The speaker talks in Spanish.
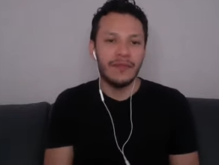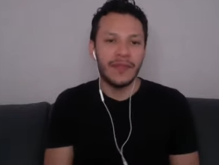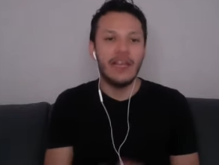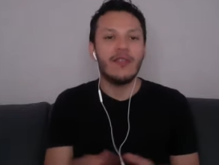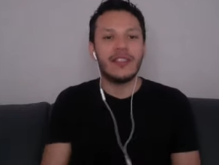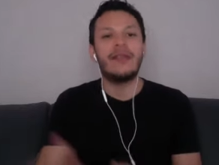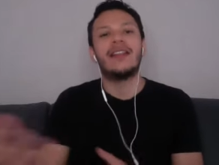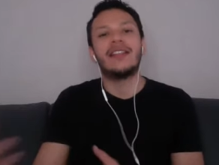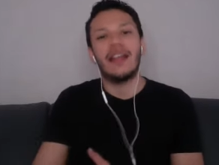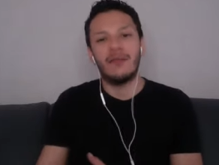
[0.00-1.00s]
y lo
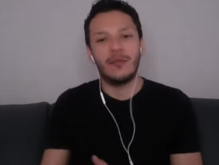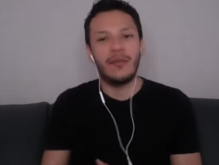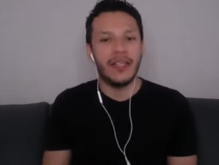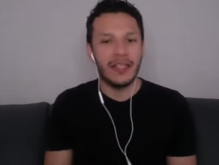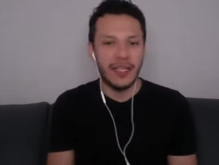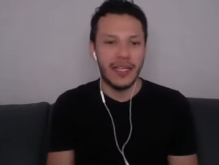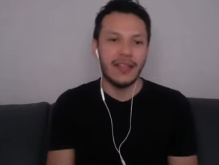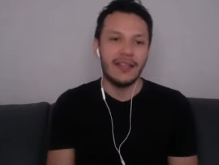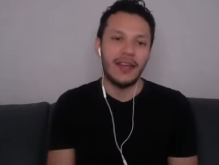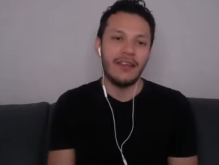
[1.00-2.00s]
establezcamos para el
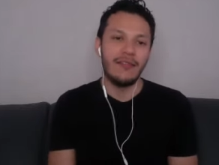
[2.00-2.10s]
siguiente año.